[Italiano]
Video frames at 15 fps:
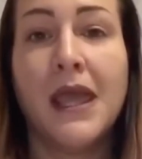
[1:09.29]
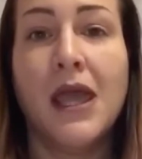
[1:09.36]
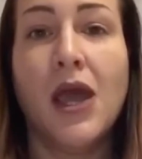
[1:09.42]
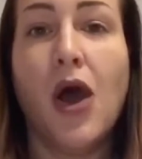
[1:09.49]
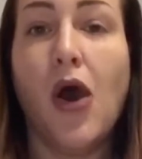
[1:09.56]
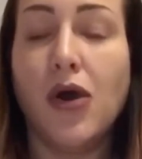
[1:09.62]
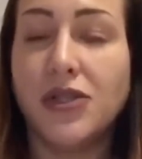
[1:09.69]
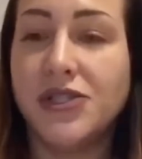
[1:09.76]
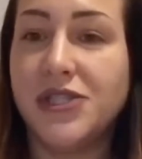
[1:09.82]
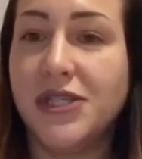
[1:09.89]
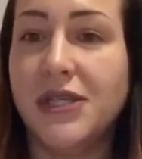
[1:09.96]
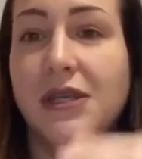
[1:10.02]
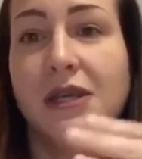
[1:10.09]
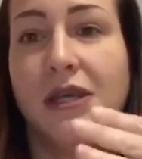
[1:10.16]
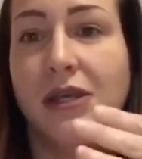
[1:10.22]

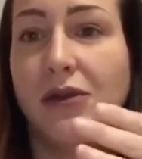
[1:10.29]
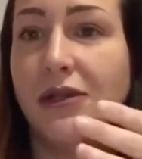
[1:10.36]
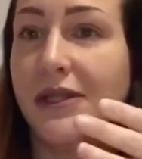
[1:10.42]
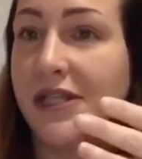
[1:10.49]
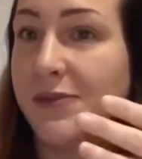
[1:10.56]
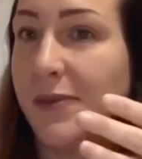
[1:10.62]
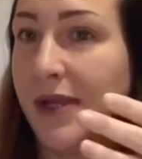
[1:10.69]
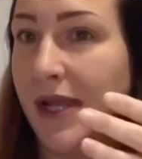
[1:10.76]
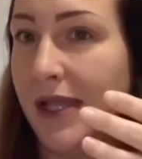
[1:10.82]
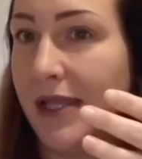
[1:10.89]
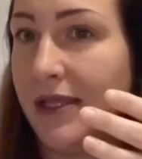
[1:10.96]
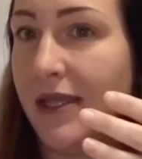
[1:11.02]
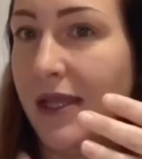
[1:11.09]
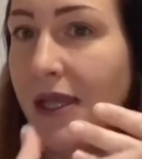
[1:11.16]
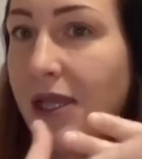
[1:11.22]
Oggi io il
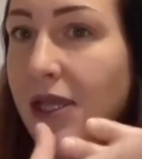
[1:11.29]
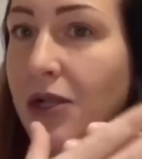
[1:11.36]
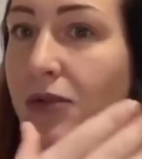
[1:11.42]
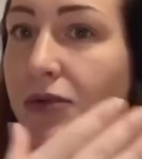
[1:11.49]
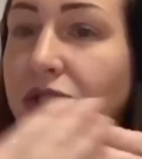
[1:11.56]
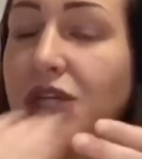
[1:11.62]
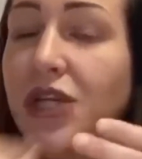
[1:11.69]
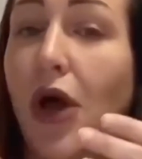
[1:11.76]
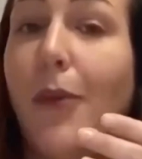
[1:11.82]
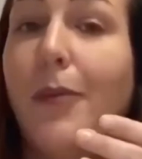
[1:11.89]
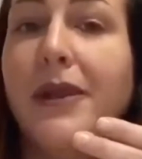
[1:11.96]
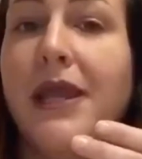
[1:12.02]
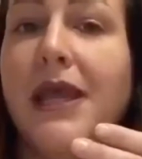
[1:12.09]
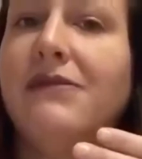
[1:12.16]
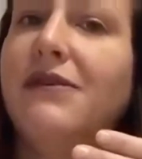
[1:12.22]
trasparente non ce l'ho
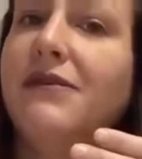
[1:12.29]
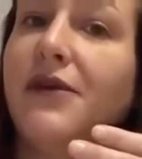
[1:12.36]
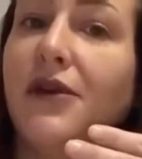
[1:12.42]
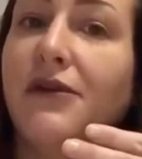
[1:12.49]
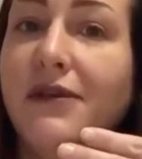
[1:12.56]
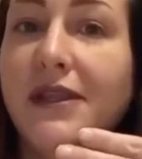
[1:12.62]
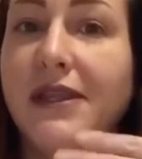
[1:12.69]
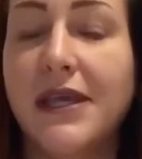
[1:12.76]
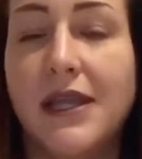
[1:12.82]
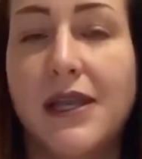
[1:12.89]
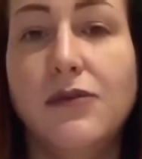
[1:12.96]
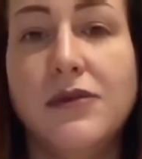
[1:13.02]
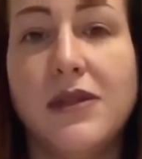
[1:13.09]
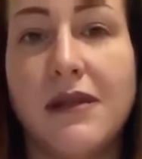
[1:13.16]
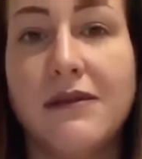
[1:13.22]
perché vi farò vedere un
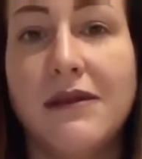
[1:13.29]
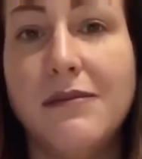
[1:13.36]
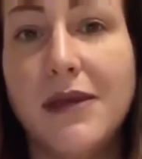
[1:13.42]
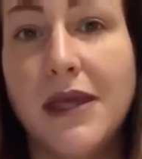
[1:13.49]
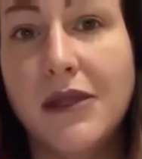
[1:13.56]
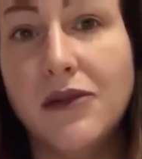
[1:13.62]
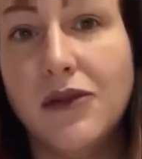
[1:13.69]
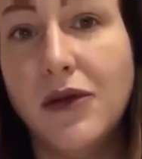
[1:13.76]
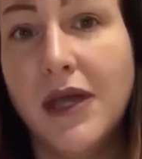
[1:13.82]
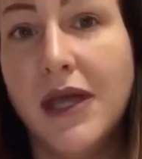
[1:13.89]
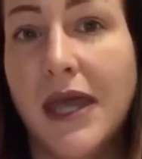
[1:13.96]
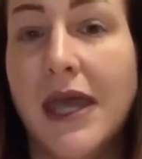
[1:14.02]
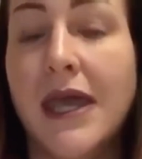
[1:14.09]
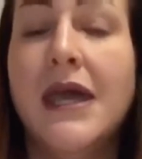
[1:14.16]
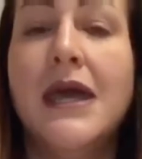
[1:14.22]
trattamento
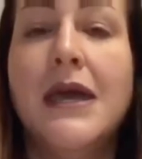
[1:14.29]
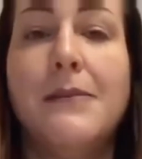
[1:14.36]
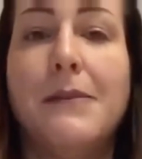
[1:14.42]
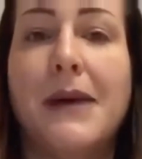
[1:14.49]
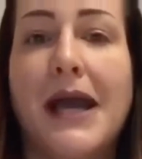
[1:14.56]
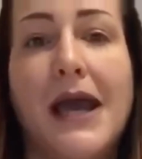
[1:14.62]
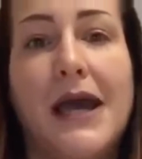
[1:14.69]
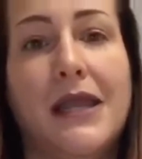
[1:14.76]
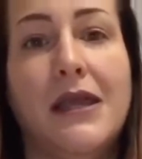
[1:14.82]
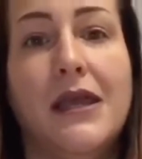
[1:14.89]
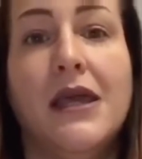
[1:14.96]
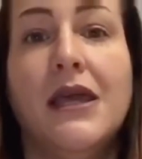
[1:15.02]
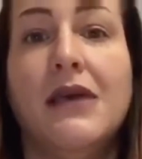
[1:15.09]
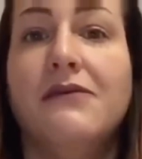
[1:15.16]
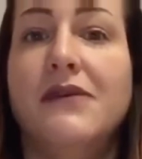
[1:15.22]
che magari
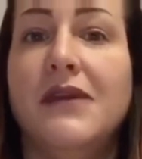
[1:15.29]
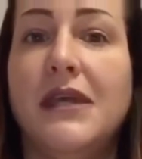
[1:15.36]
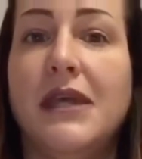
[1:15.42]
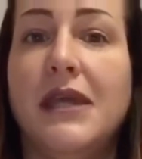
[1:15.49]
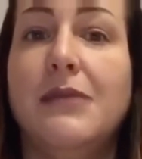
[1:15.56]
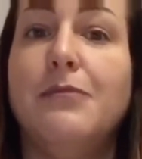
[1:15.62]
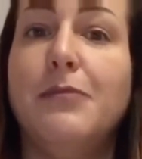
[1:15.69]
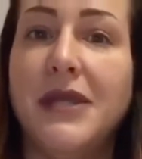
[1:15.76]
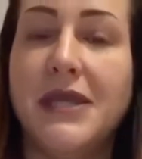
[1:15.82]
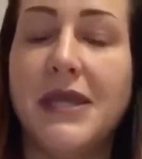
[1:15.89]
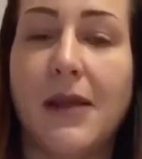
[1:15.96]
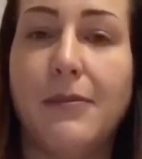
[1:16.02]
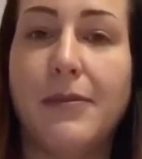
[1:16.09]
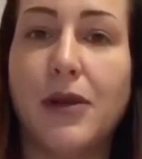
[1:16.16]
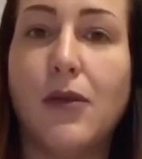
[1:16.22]
vi impegnerà
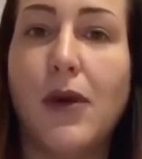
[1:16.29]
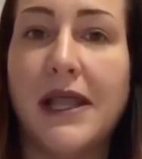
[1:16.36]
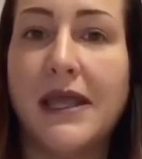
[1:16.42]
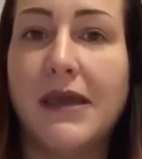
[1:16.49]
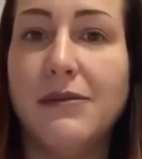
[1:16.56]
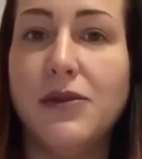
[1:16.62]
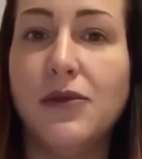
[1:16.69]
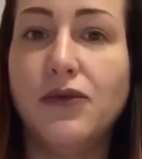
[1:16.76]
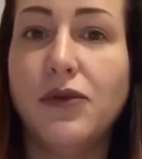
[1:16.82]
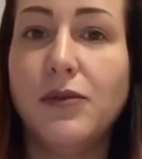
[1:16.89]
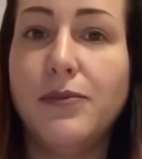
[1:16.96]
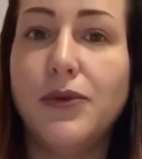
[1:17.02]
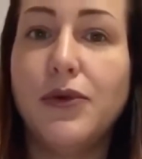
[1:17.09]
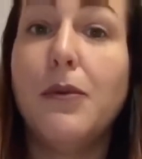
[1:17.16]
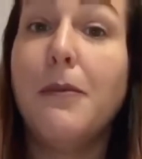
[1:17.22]
per qualche minuto in
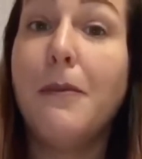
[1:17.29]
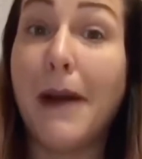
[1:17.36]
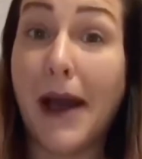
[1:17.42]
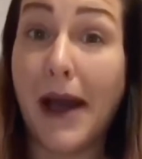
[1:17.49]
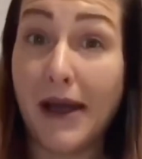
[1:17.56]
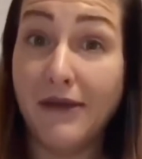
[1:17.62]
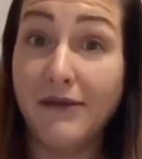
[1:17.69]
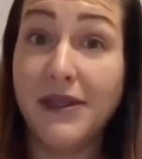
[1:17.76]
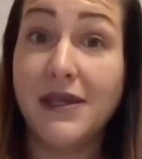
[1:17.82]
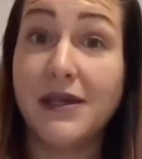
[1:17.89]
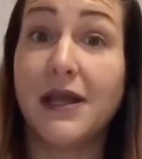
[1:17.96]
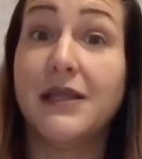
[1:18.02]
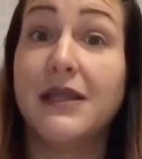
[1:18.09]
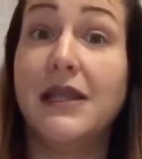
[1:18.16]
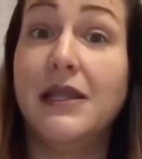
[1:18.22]
più ma vi darà
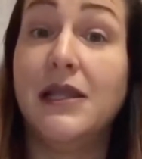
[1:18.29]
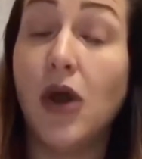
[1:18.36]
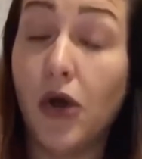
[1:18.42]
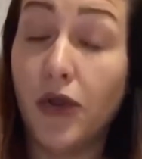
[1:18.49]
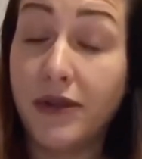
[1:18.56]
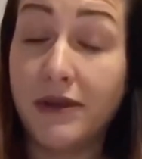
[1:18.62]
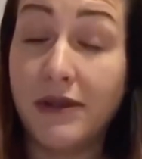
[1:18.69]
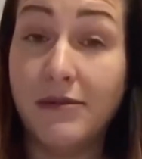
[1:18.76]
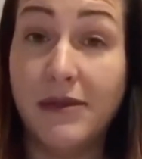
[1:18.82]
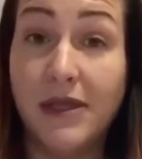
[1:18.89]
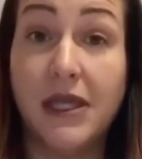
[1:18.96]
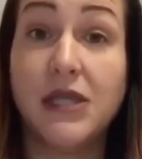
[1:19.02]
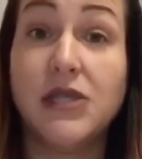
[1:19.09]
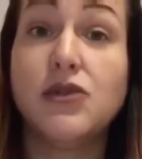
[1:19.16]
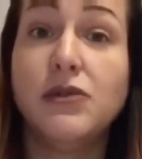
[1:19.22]
degli ottimi
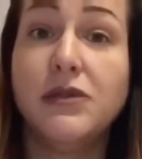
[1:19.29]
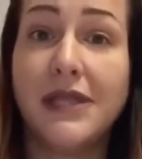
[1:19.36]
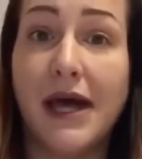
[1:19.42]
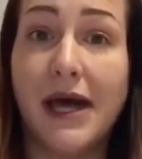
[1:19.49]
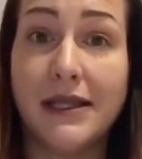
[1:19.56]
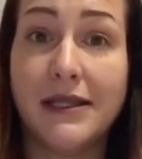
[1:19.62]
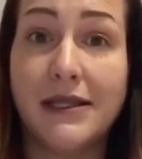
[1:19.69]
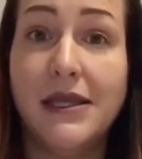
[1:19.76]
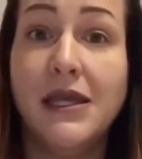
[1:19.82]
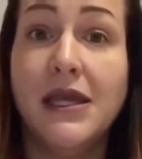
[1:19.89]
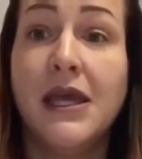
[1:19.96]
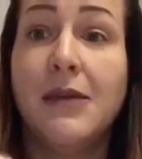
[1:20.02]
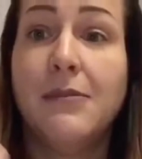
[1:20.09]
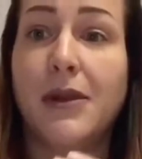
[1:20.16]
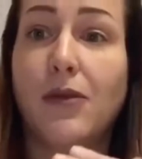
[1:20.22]
risultati
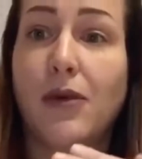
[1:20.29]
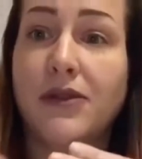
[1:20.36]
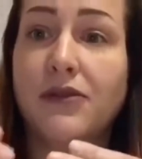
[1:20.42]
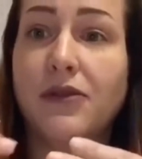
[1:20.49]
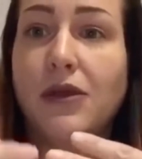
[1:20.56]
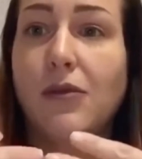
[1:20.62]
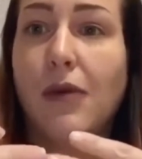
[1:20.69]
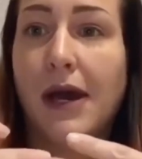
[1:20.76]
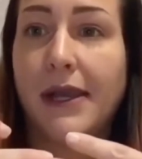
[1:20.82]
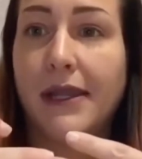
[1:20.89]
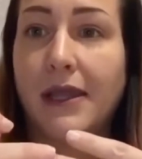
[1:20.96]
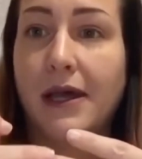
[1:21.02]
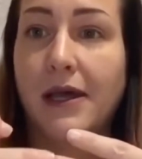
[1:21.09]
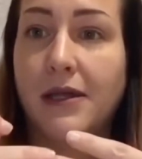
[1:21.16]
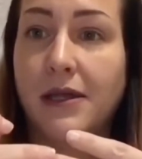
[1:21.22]
per quanto
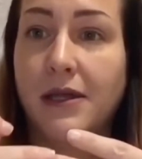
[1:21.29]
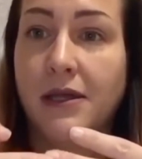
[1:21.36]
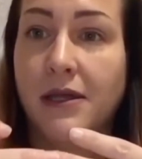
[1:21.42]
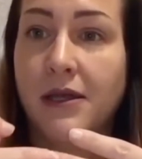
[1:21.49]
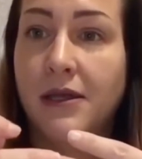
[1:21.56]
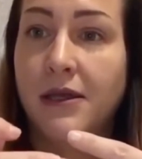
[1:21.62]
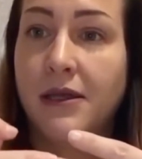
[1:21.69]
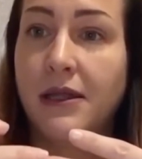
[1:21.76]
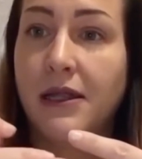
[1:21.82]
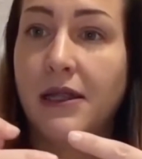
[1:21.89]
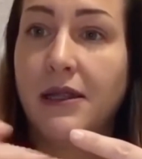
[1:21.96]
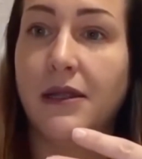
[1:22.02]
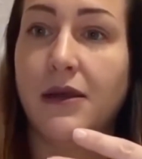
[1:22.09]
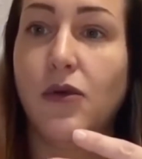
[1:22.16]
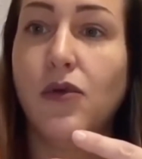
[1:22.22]
riguarda
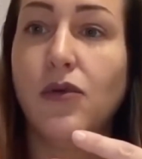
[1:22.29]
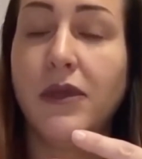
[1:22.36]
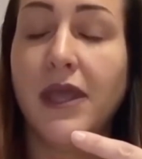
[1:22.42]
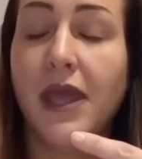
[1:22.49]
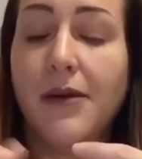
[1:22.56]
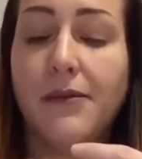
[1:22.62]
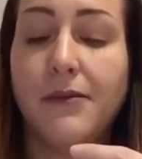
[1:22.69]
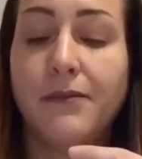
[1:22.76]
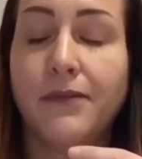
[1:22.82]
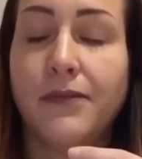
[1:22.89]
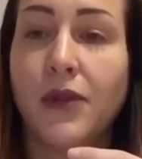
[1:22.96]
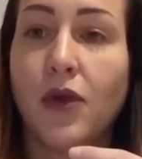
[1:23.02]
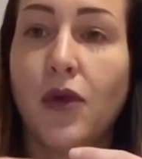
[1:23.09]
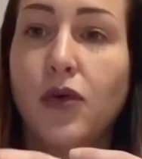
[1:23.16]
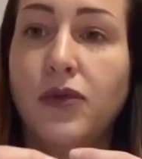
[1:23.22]
unghia,
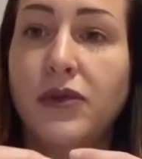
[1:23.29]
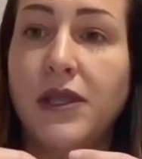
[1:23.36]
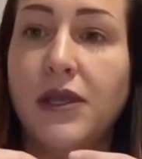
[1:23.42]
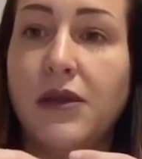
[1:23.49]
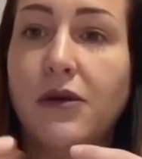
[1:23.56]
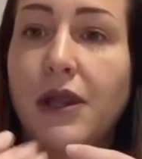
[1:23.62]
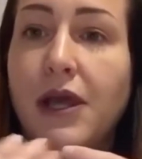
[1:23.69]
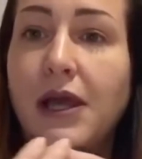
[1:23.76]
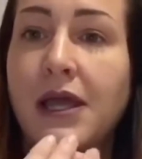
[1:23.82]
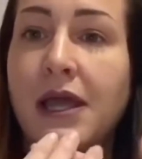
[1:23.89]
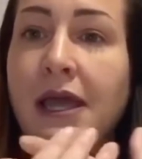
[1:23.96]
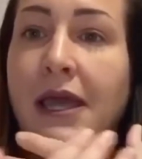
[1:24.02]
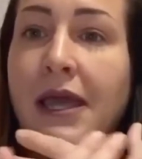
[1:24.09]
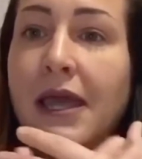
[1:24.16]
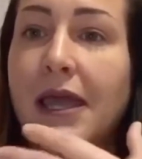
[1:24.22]
cuticola
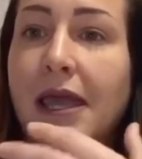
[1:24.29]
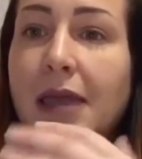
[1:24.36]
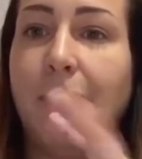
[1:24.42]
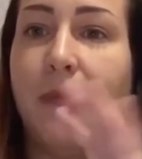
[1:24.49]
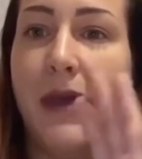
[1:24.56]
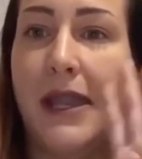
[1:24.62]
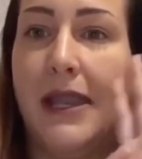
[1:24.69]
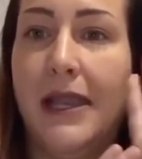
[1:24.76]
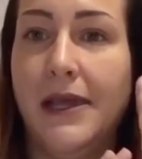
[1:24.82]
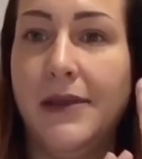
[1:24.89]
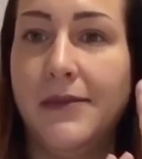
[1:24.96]
e pelle.